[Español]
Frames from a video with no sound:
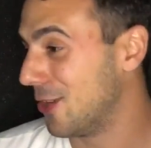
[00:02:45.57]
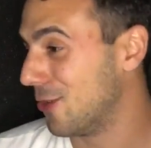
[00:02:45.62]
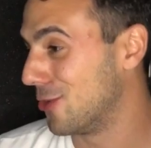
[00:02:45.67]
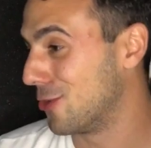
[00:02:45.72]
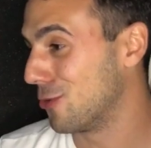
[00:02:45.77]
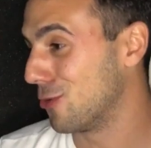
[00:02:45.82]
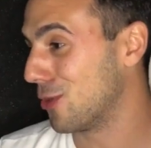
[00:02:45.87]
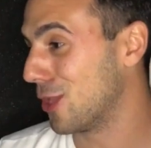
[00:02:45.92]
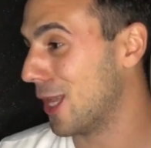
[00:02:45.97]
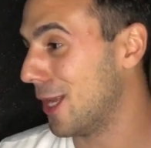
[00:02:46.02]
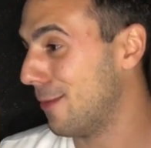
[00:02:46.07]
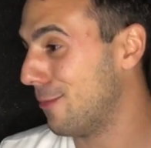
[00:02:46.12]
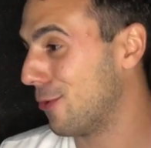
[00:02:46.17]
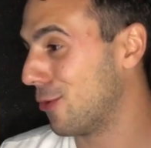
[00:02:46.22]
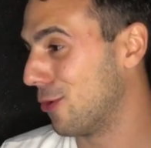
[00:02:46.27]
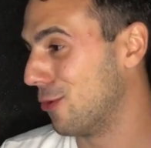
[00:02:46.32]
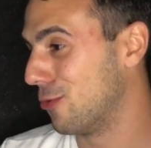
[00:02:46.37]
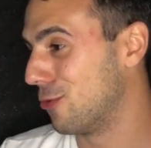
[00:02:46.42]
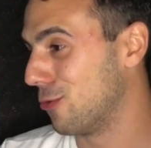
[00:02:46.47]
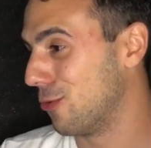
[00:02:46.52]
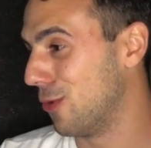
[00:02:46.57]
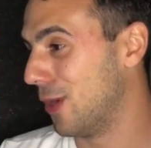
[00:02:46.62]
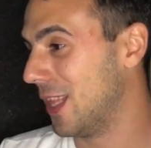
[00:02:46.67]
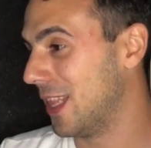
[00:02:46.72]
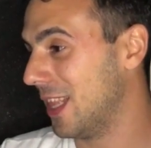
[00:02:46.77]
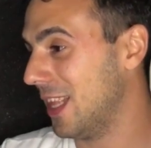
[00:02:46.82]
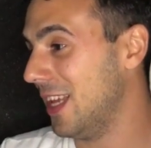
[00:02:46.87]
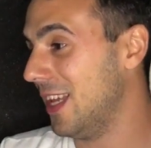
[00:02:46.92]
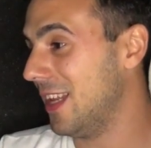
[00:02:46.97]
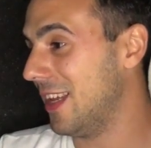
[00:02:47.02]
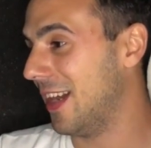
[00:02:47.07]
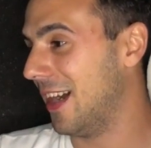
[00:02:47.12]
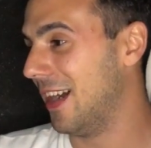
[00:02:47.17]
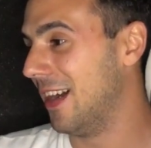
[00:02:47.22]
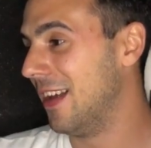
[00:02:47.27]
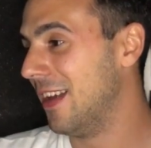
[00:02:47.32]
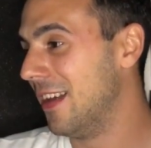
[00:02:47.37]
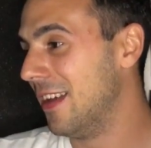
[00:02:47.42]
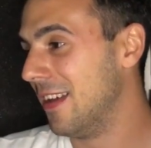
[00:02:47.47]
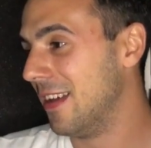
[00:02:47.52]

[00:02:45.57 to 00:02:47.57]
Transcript: con su trapo, con su bandera.